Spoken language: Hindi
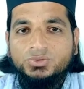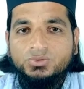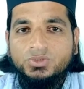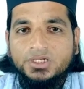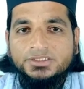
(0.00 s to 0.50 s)

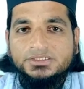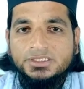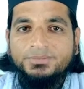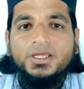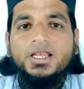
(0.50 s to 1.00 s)
शुरू करने
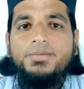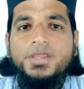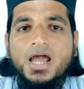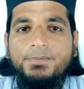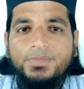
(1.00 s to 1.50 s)
से पहले
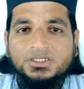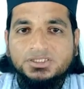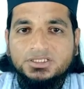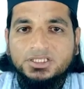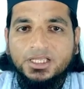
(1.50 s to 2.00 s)
भी आप पढ़
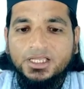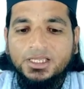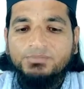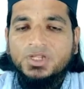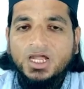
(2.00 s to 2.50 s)
सकते
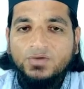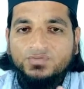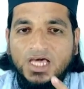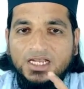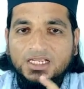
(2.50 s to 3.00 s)
हैं
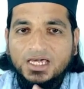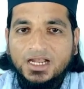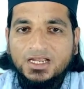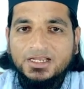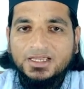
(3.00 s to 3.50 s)
अफतारी
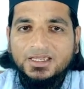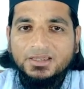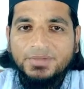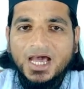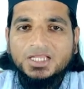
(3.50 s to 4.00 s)
कर लेने
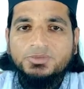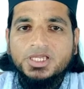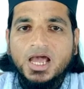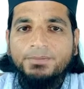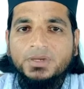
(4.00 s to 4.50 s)
के बाद
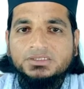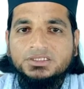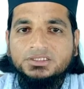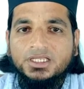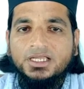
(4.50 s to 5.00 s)
भी आप पढ़
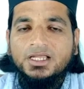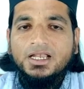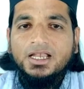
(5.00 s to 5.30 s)
सकते हैं